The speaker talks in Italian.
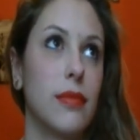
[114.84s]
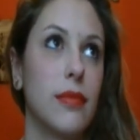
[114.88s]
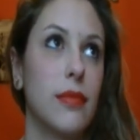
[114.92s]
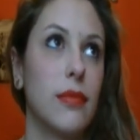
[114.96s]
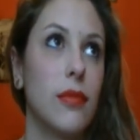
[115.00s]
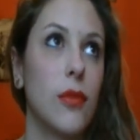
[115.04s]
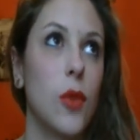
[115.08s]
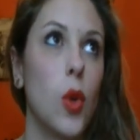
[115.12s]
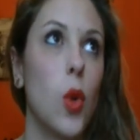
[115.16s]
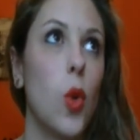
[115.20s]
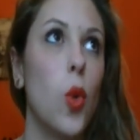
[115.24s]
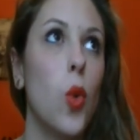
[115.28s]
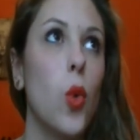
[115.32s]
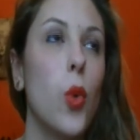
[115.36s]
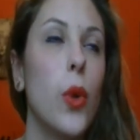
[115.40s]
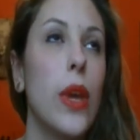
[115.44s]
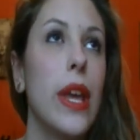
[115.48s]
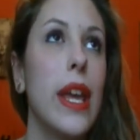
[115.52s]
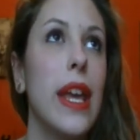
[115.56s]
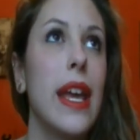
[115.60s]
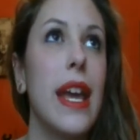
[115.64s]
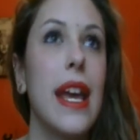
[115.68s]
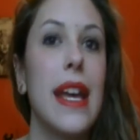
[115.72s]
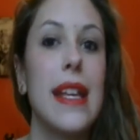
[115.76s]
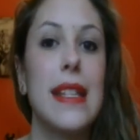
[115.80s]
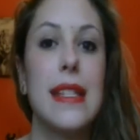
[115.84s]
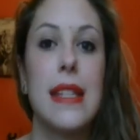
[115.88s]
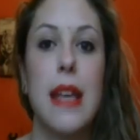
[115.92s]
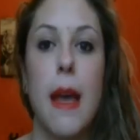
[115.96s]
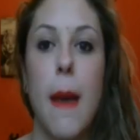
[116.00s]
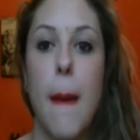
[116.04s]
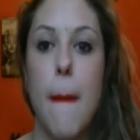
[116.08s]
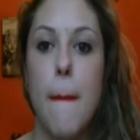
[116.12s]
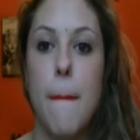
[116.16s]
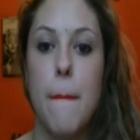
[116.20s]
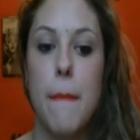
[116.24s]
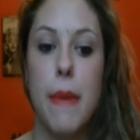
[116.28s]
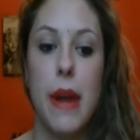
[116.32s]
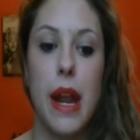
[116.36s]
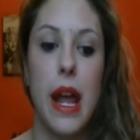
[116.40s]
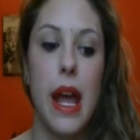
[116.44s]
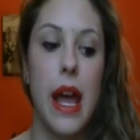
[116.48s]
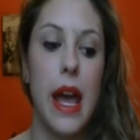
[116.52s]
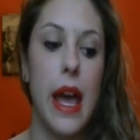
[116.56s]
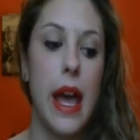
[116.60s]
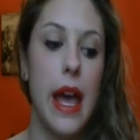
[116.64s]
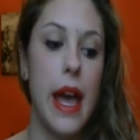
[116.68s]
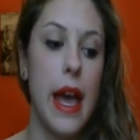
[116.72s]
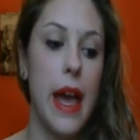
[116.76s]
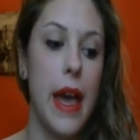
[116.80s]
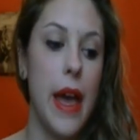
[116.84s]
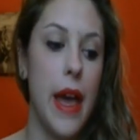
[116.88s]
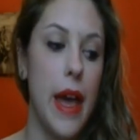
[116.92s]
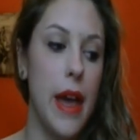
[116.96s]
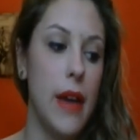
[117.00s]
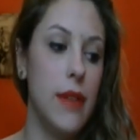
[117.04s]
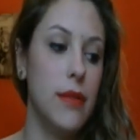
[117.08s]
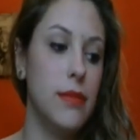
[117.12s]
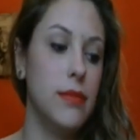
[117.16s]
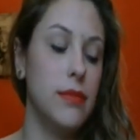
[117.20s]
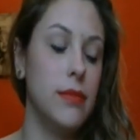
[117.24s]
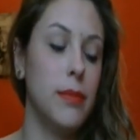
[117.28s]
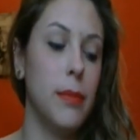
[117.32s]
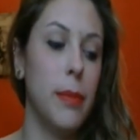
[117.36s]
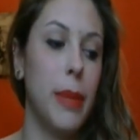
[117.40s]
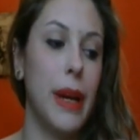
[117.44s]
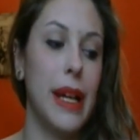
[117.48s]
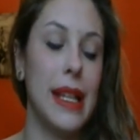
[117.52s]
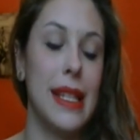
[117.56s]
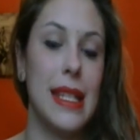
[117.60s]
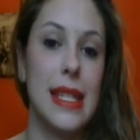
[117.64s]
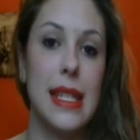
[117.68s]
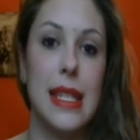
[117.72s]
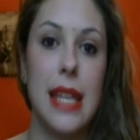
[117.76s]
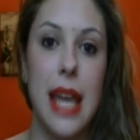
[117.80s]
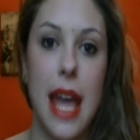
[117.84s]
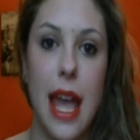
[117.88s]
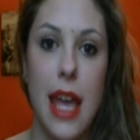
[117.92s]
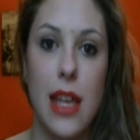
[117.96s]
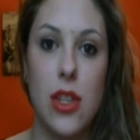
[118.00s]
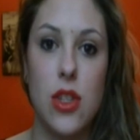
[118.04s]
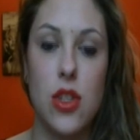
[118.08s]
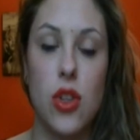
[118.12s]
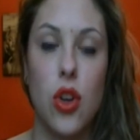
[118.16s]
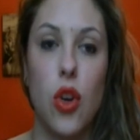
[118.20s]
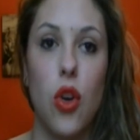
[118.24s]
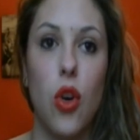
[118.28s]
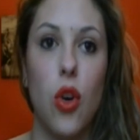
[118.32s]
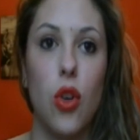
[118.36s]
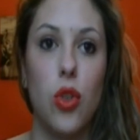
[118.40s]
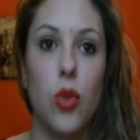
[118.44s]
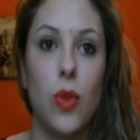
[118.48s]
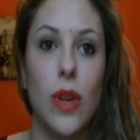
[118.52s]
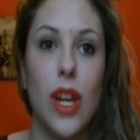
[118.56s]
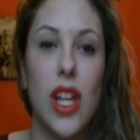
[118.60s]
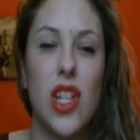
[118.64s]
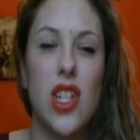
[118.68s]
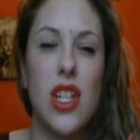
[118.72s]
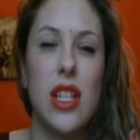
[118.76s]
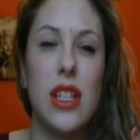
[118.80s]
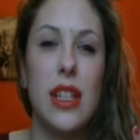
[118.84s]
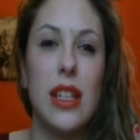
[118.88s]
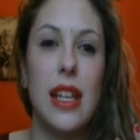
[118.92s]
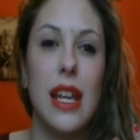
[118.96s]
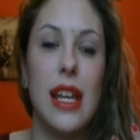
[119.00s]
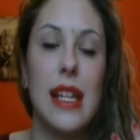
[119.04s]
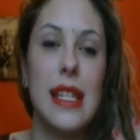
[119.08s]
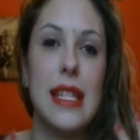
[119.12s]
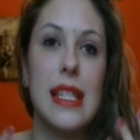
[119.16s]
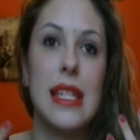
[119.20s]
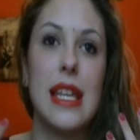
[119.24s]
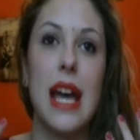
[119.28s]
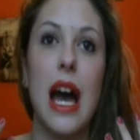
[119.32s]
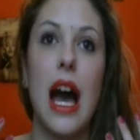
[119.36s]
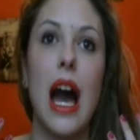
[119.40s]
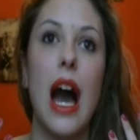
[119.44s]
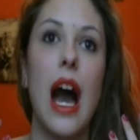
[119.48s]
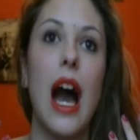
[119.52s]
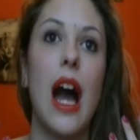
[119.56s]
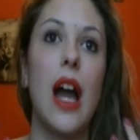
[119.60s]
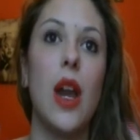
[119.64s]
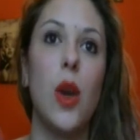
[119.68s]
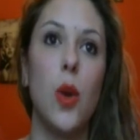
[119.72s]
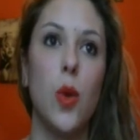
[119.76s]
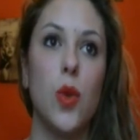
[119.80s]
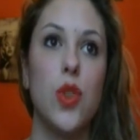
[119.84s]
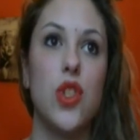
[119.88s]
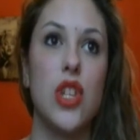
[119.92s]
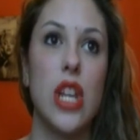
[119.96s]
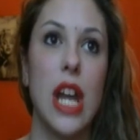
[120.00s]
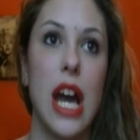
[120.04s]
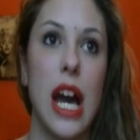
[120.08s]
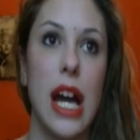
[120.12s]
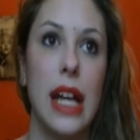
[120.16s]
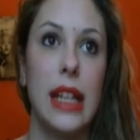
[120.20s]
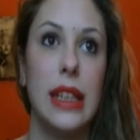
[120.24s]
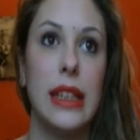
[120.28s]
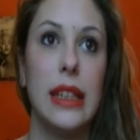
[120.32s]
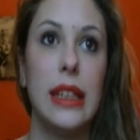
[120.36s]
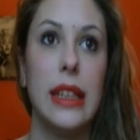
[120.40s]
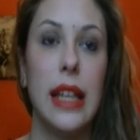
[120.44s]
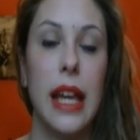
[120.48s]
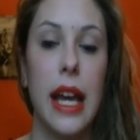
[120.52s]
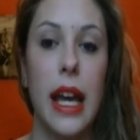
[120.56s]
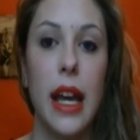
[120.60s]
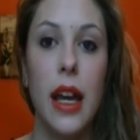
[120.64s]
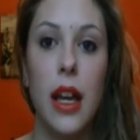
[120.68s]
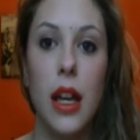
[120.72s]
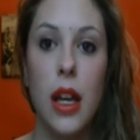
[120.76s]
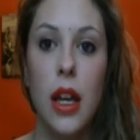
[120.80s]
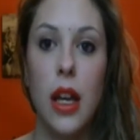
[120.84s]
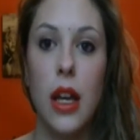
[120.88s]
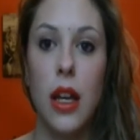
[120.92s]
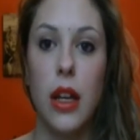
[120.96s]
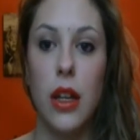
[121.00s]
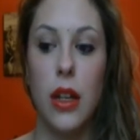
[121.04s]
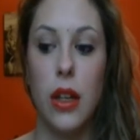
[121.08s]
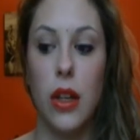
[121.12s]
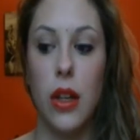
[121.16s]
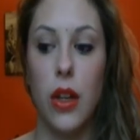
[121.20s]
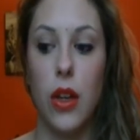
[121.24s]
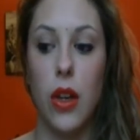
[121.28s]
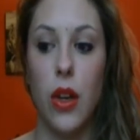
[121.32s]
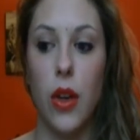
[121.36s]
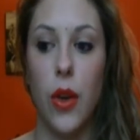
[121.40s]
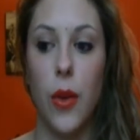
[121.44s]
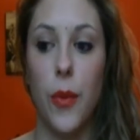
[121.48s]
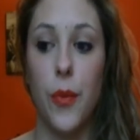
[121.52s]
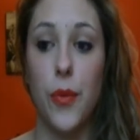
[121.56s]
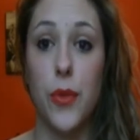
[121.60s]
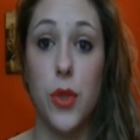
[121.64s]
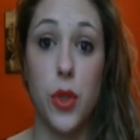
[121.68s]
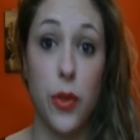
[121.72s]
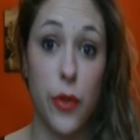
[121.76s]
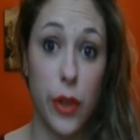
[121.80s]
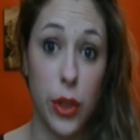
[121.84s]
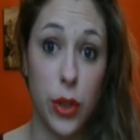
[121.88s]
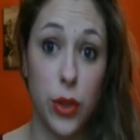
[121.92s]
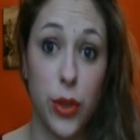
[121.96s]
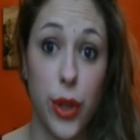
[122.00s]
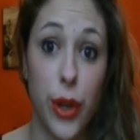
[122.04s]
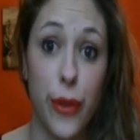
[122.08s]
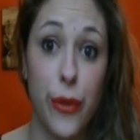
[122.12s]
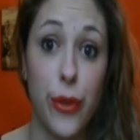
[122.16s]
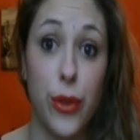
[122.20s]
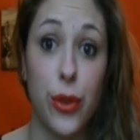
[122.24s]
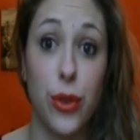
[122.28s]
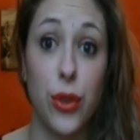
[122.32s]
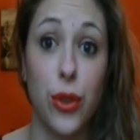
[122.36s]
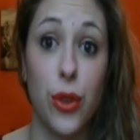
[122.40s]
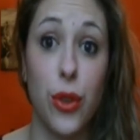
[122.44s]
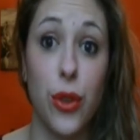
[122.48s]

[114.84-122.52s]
lui è sempre pazzesco, di una gentilezza allucinante, eh, ci ho fatto la foto